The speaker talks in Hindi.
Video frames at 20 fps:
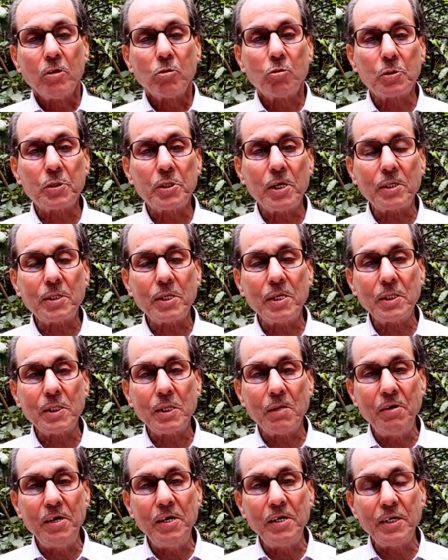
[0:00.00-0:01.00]
तो सेक्शन
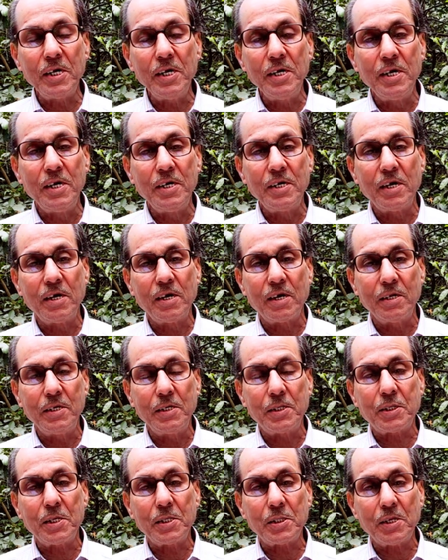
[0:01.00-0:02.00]
17 इंडियन
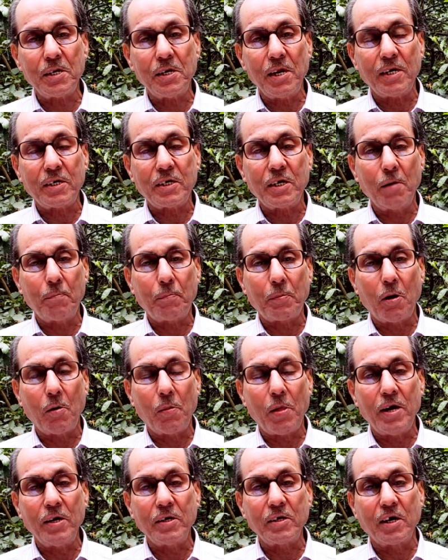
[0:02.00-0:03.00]
रजिस्ट्रेशन एक्ट यह
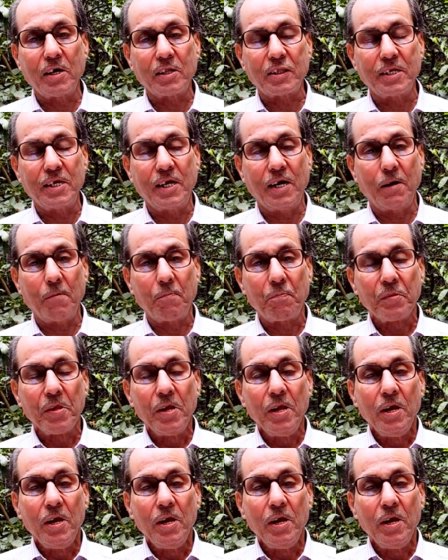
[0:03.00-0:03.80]
प्रावधान करती है